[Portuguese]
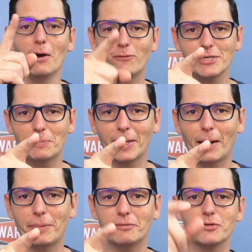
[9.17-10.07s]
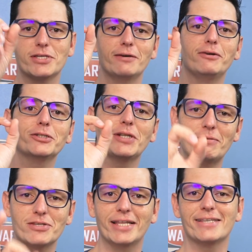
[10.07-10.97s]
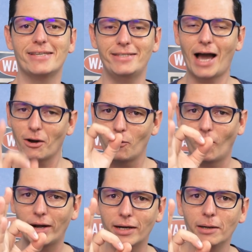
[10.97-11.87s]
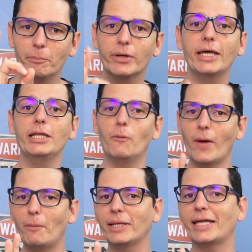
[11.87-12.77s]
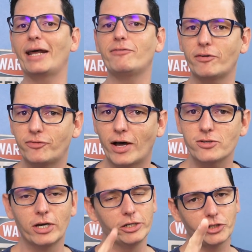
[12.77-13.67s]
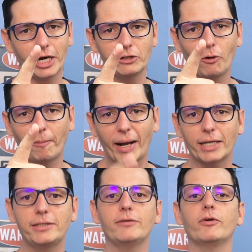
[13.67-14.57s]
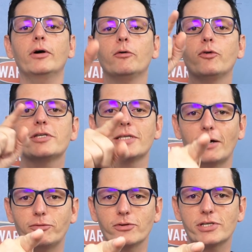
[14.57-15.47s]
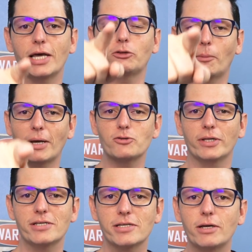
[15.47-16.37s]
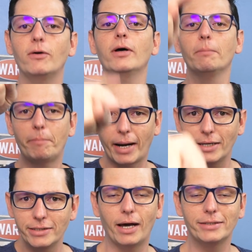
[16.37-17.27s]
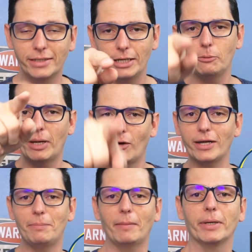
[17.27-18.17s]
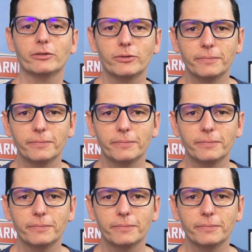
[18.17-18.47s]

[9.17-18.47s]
Eu vou explicar para você, vou ajudar você a decidir agora, porque não é uma tarefa fácil. Chega de comparativo, vou ensinar você a tomar sua decisão para adquirir o melhor equipamento.